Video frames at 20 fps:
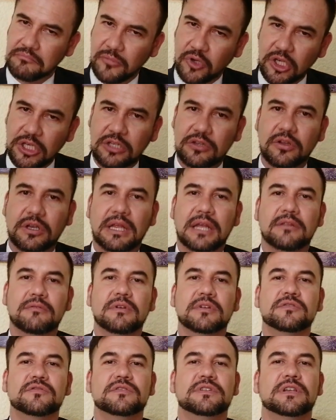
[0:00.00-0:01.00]

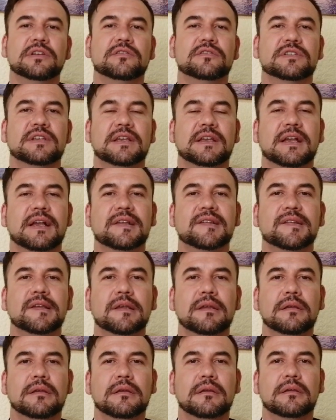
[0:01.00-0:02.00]
monitoreando a sus hijos en
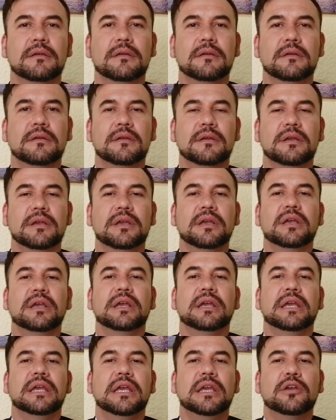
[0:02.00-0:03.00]
casa
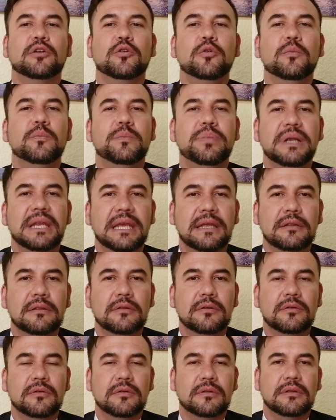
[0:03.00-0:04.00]
y
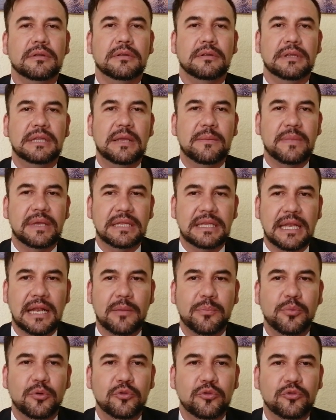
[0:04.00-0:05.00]
cumpliendo de
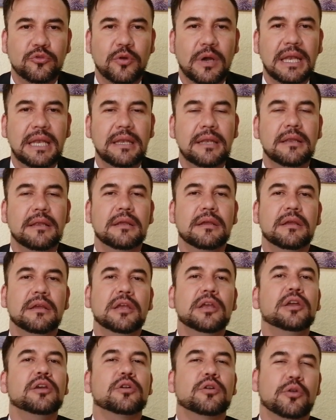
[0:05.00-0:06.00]
manera puntual
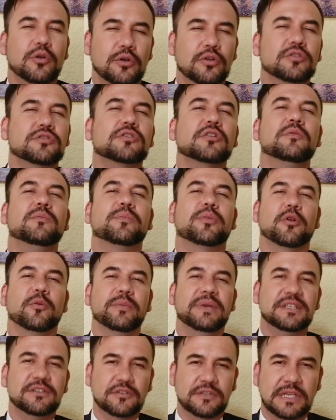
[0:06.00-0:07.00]
con los
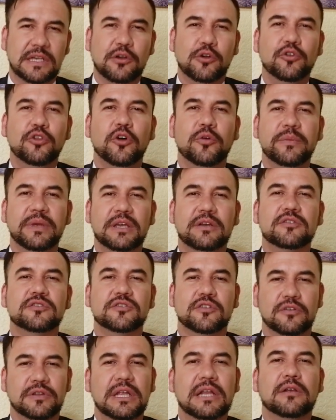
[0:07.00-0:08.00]
compromisos
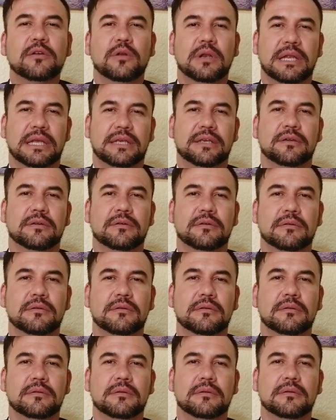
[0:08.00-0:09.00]
económicos con el colegio,
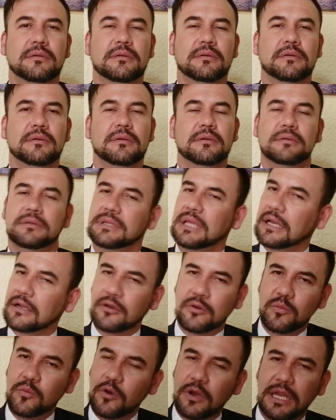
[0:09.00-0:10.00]
tal
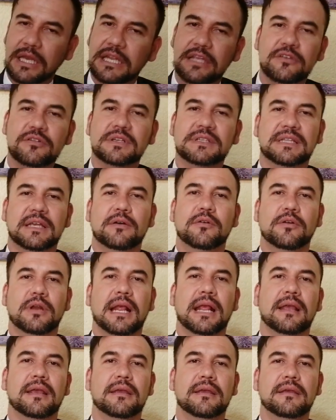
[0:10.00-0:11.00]
como lo han hecho hasta
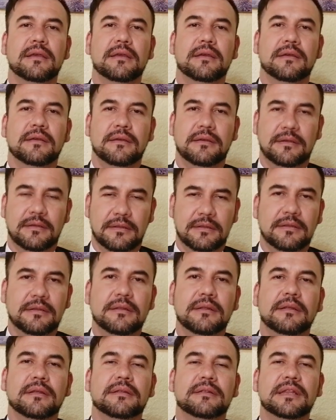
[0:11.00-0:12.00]
ahora
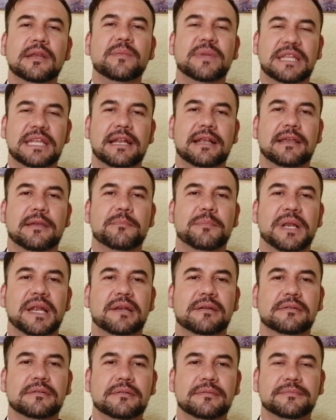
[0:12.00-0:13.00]
de manera
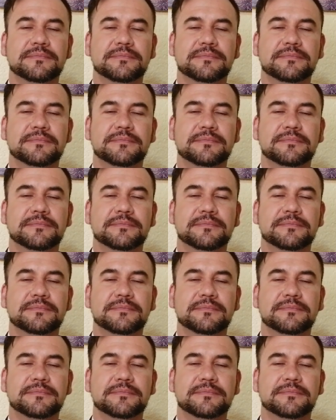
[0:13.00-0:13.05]
ejemplar.